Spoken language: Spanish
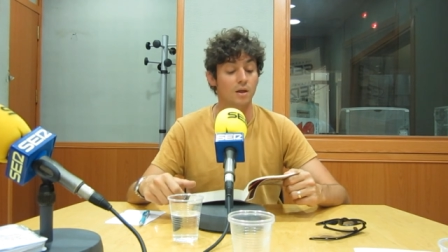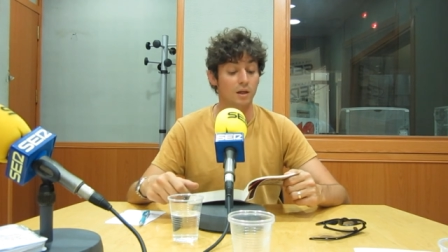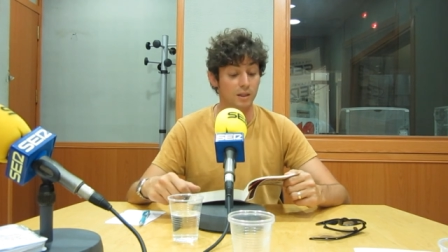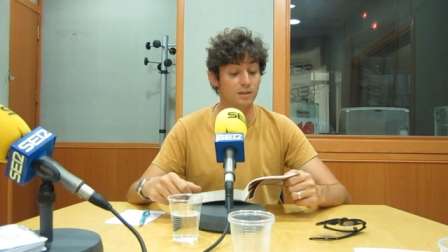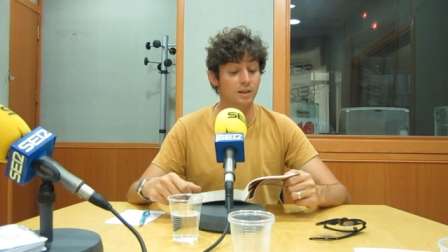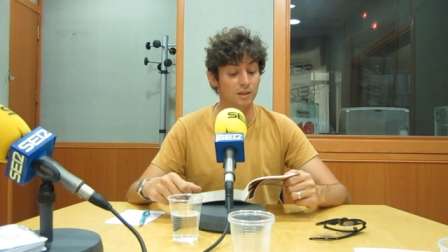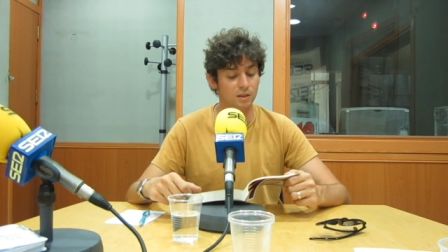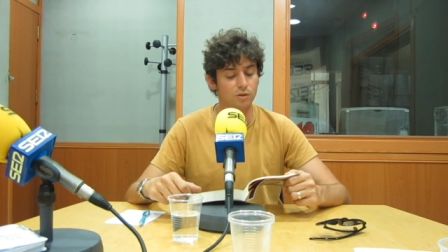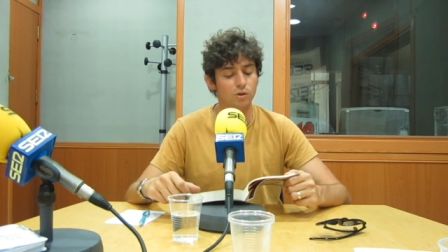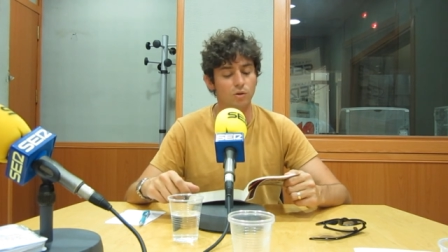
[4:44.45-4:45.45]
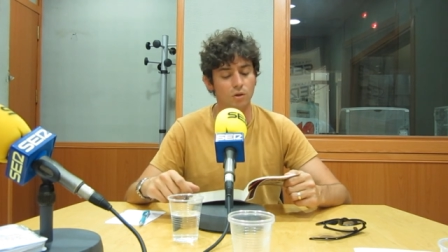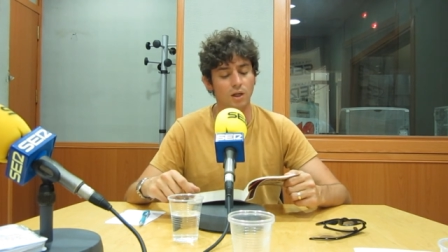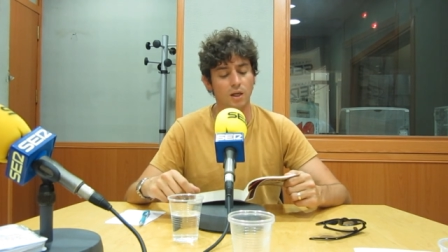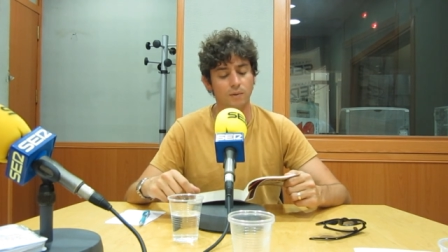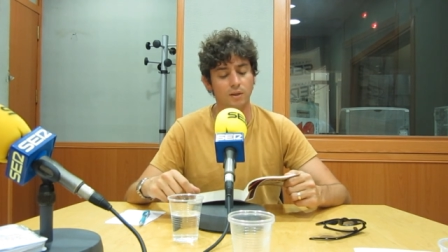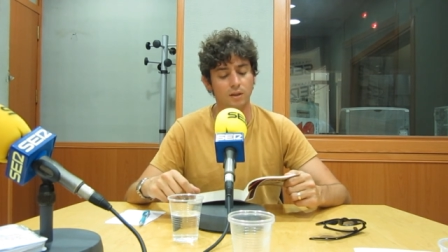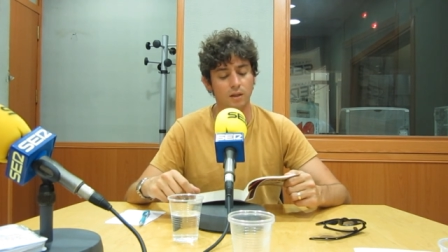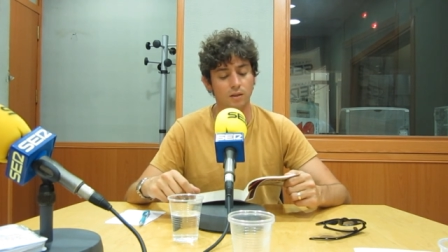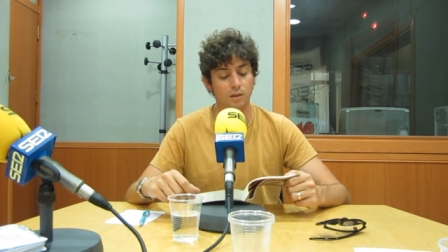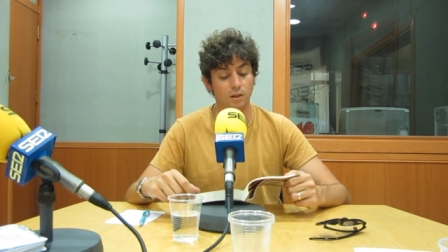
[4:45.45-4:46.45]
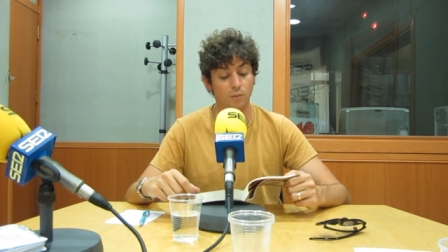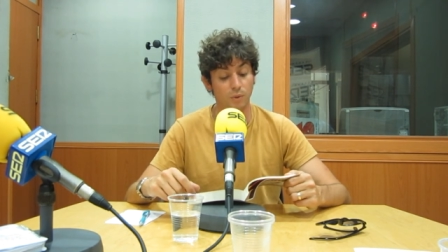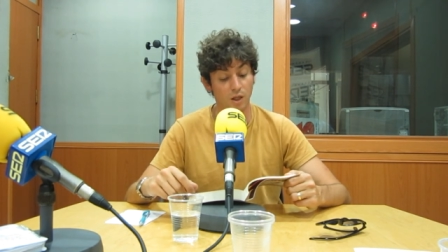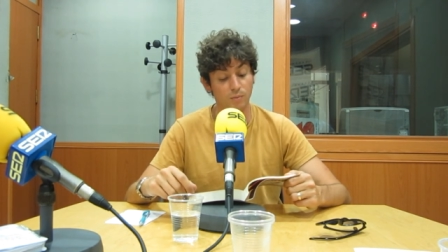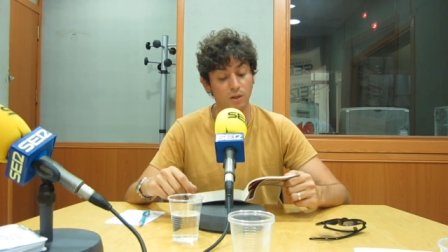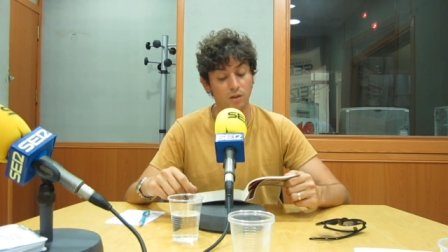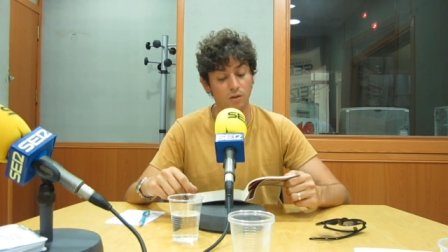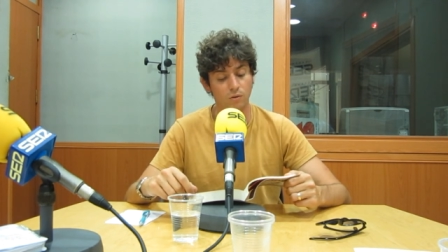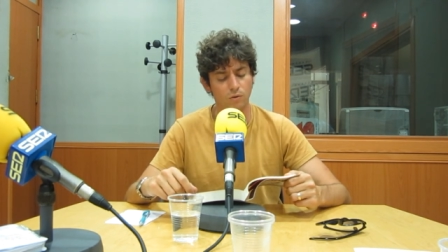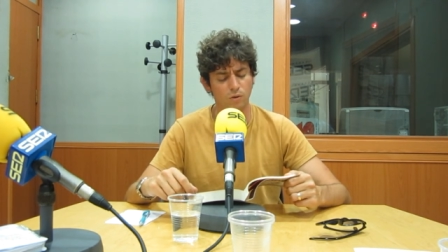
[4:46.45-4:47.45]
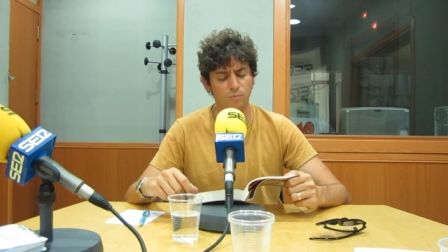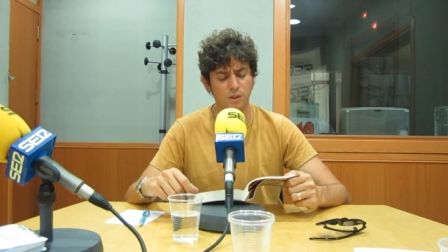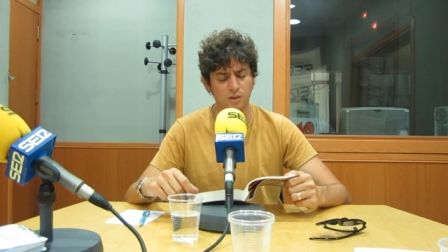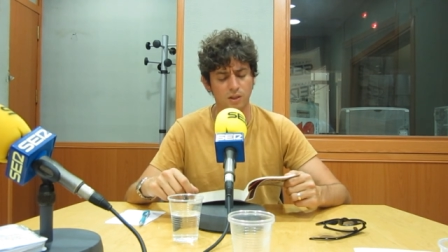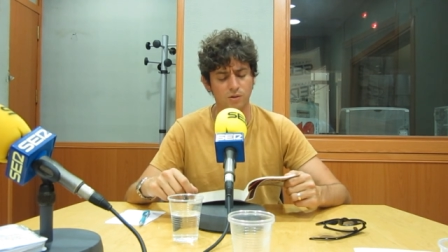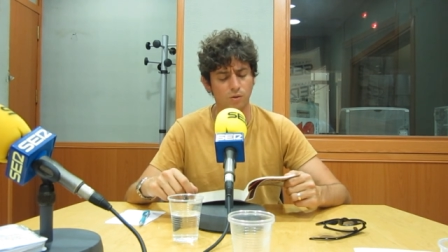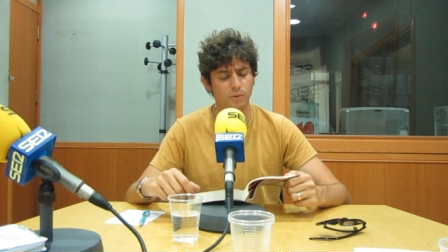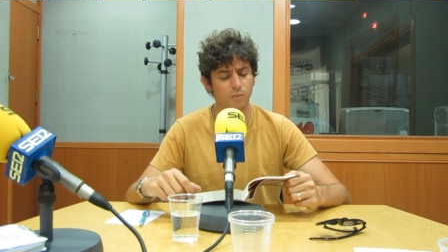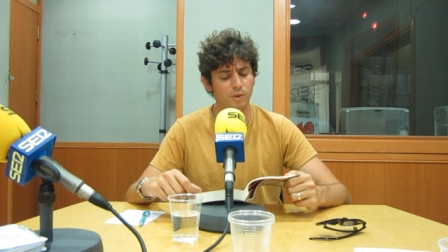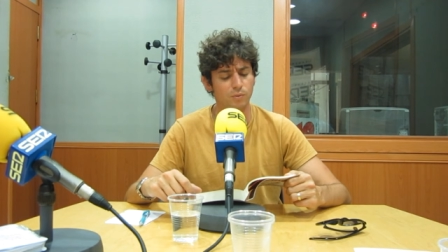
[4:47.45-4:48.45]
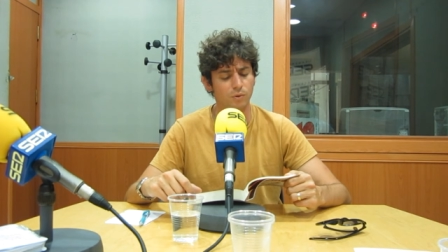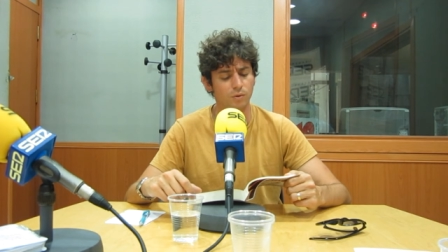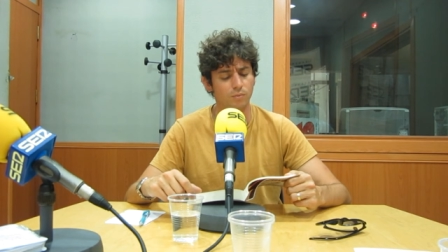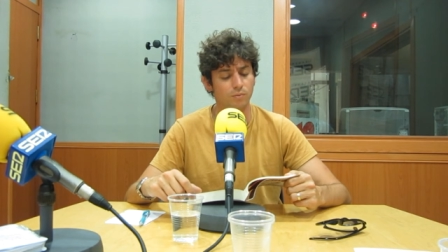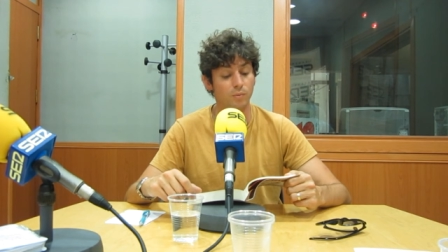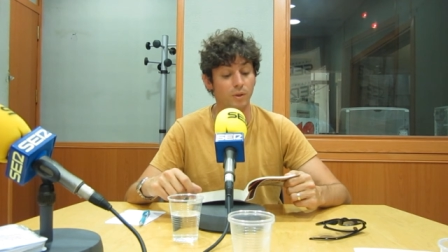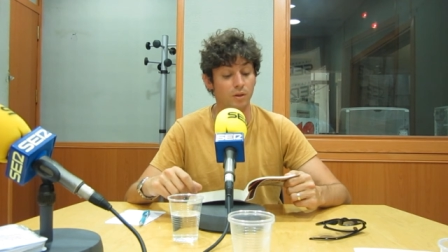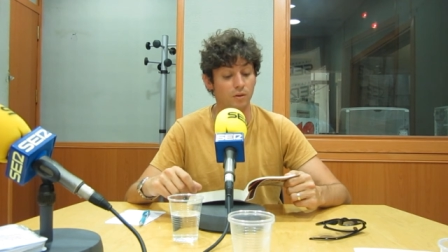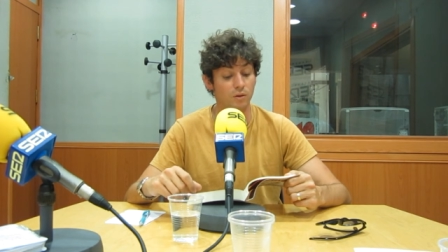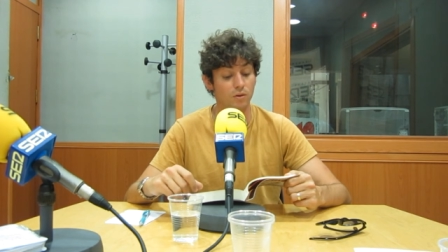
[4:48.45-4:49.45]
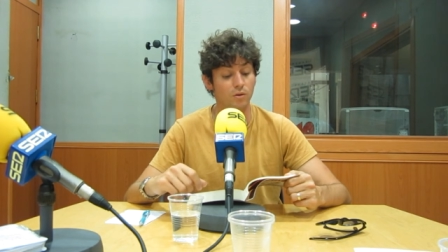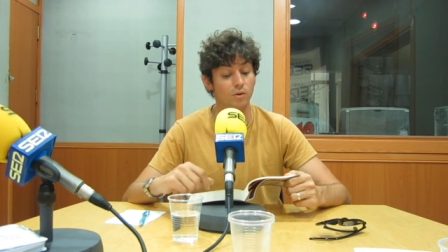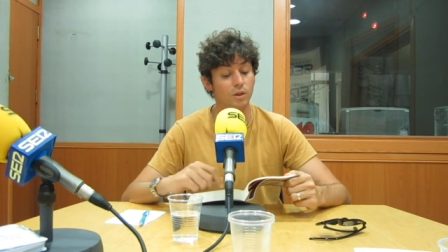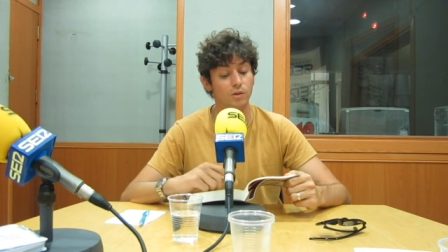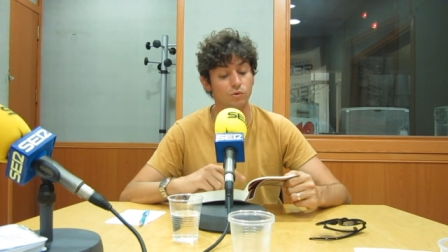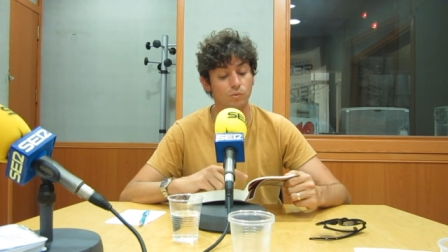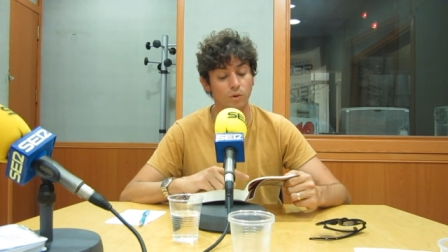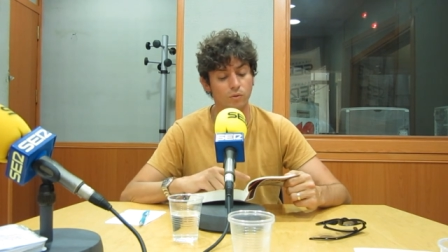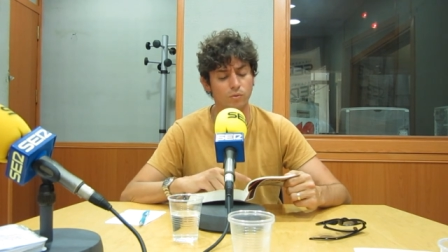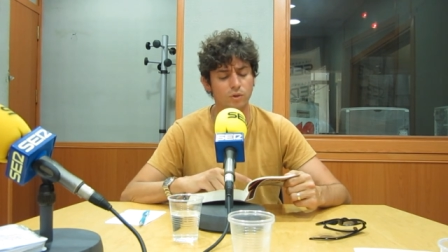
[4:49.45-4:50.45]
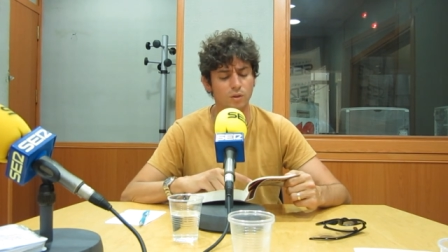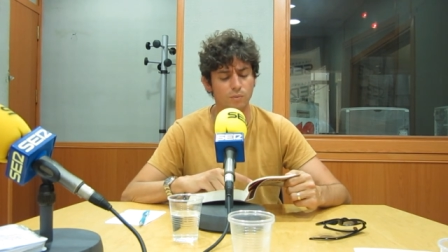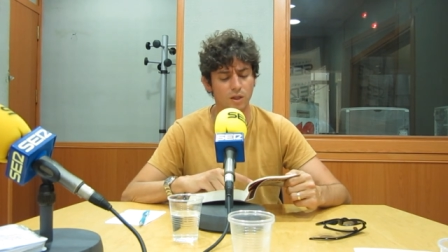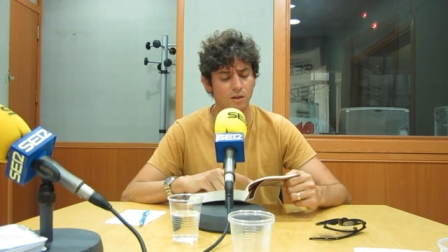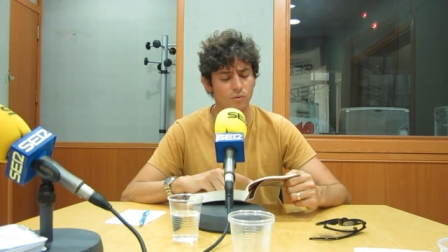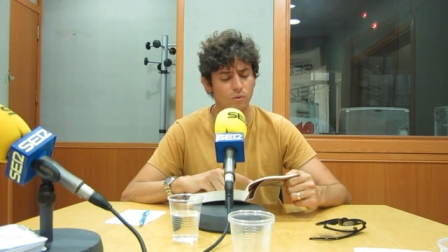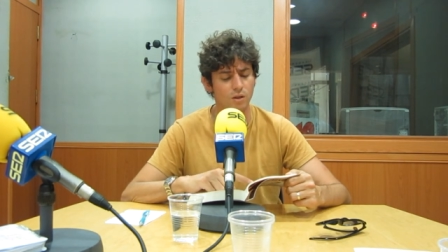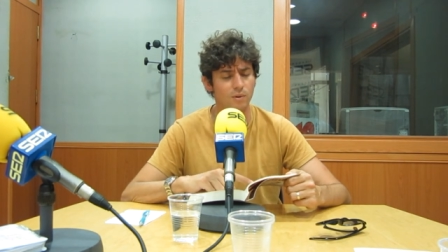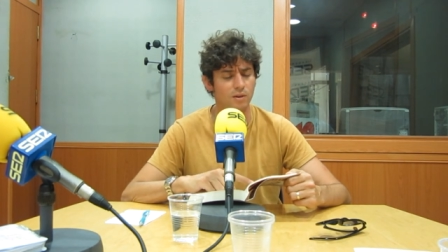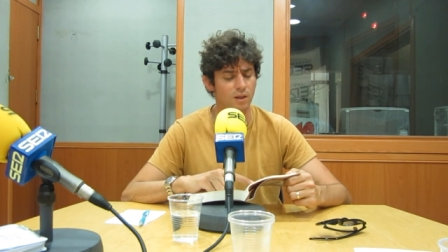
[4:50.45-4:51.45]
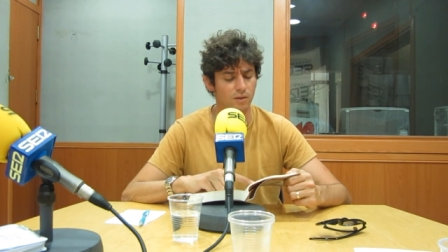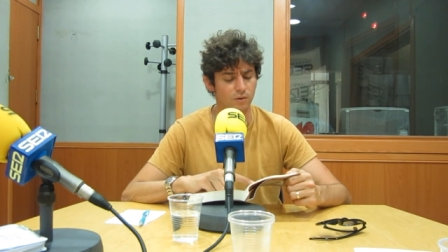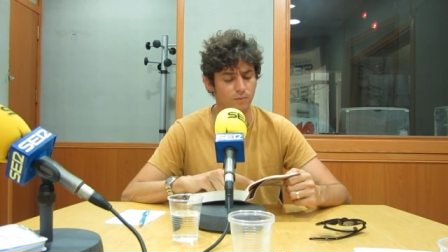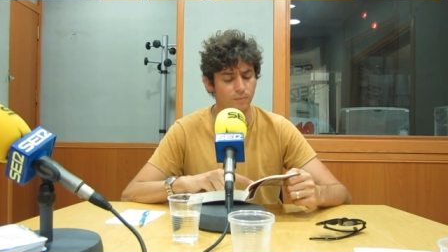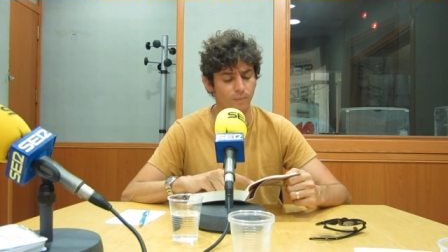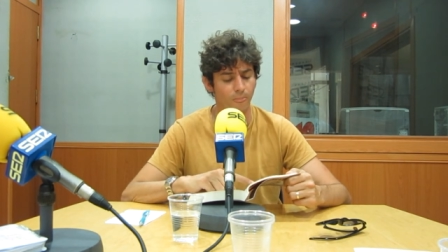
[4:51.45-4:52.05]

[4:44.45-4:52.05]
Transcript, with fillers: Este asintió con la cabeza y para mí, con mi escaso optimismo, me pareció oír en su voz un timbre de duda y vacilación.